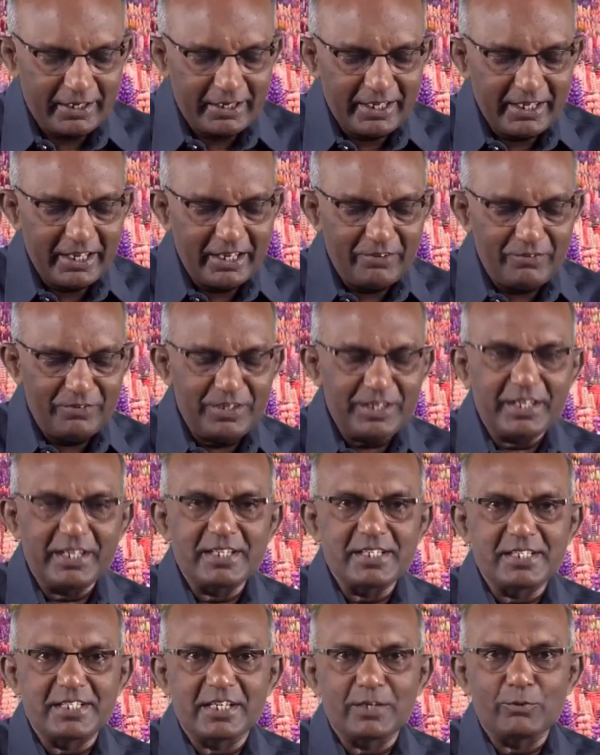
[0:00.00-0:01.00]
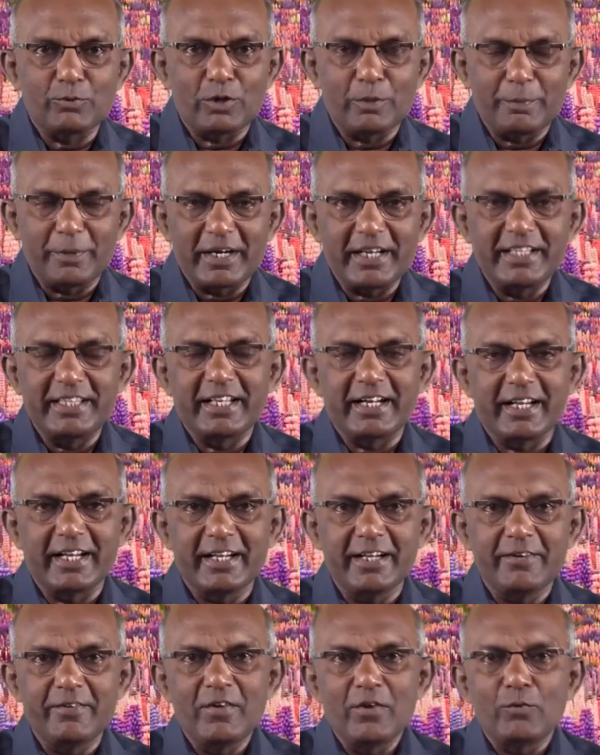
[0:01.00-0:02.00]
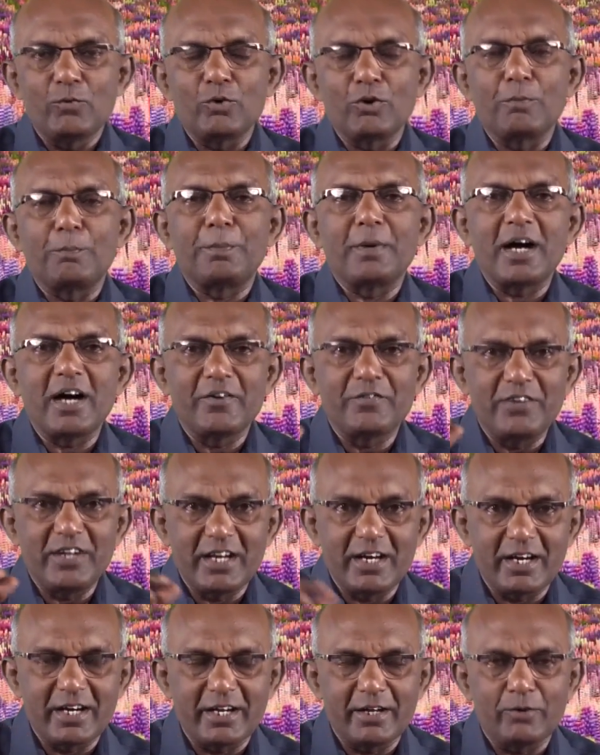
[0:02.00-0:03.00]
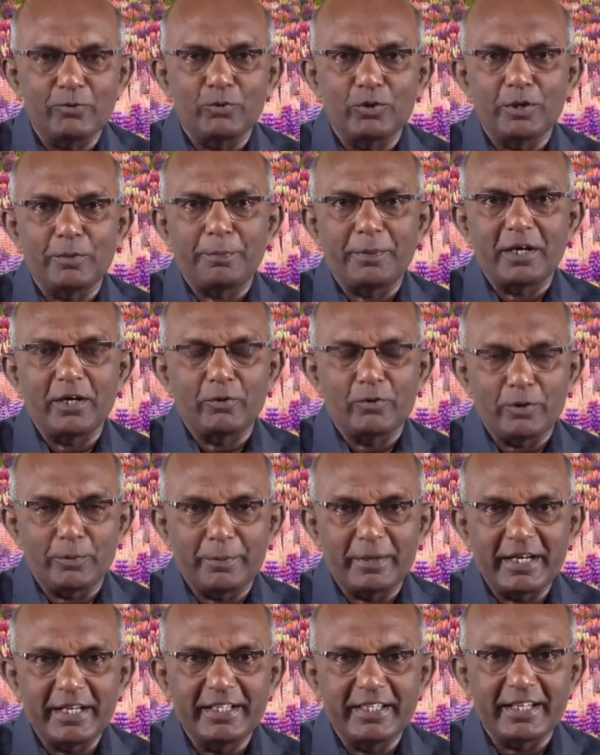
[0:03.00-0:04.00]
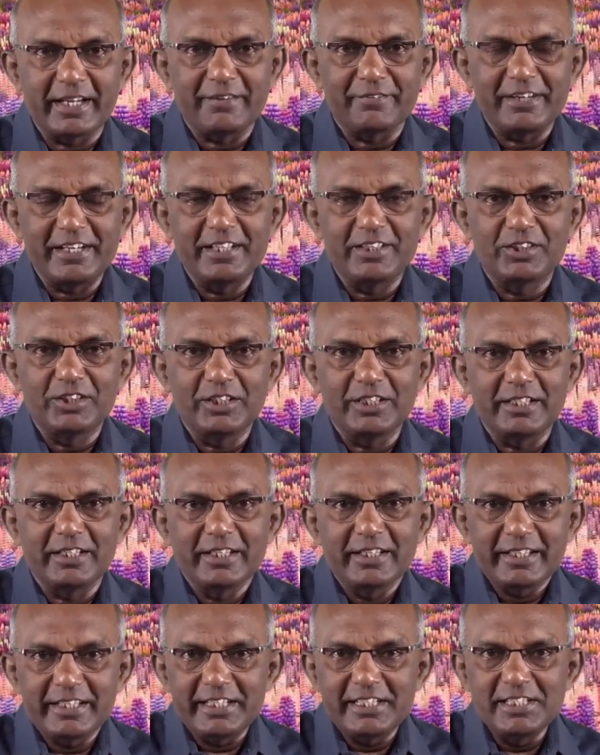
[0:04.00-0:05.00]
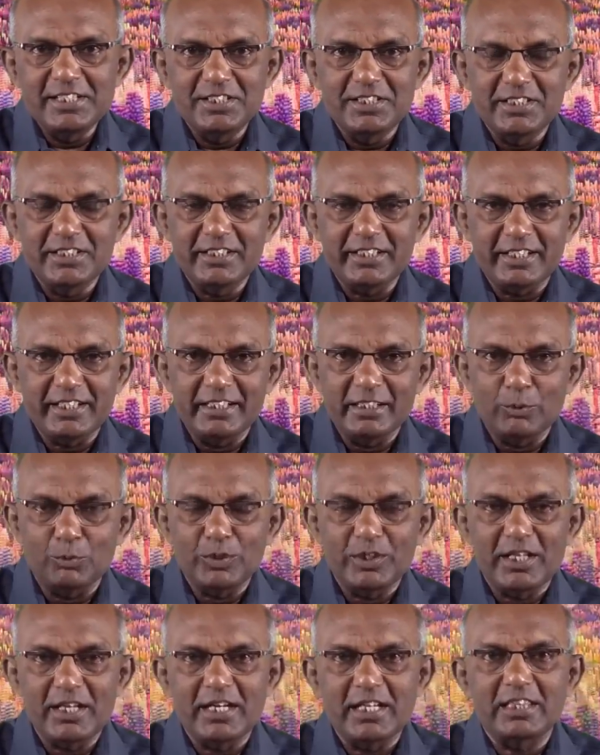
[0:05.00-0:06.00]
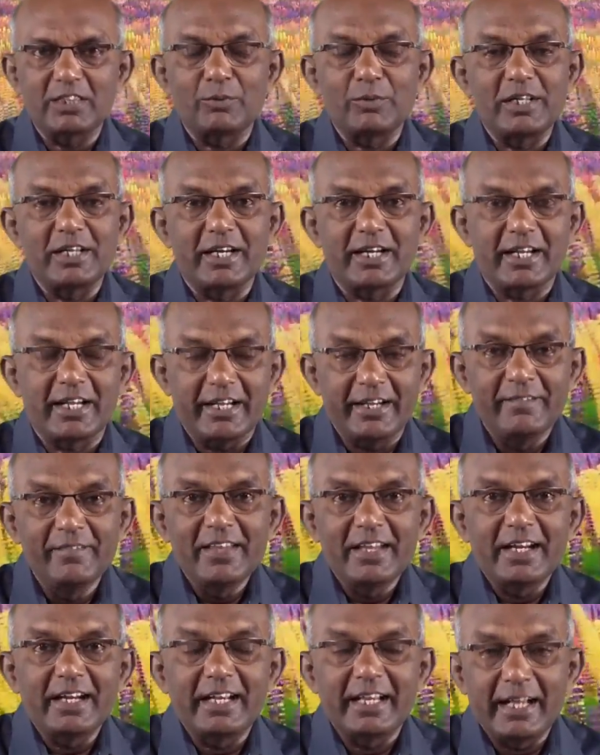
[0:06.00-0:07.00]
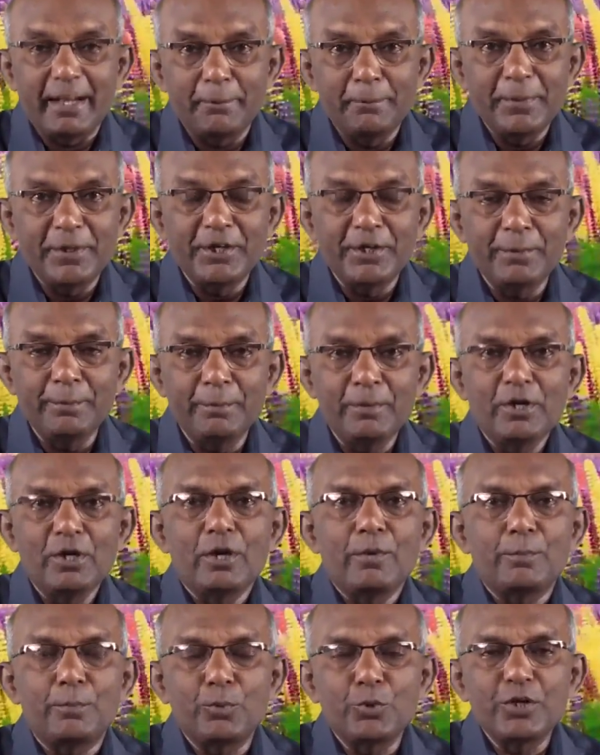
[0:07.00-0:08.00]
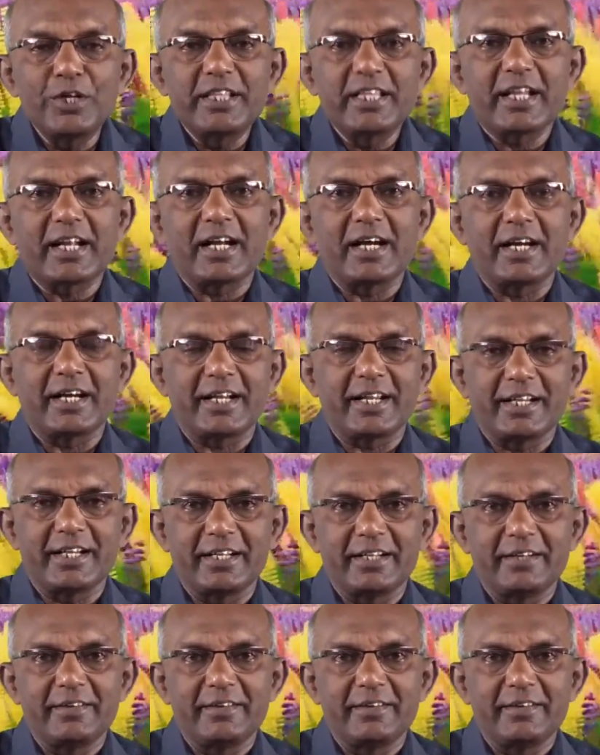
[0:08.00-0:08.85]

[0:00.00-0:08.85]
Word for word: லேவி என்ற ஒரு மனிதனை ஒரு பாவியான ஒரு பா ஒரு மனிதரை வைத்து இன்று இந்த உதாரணத்து வழியாக நம்மையும் புனிதராக்க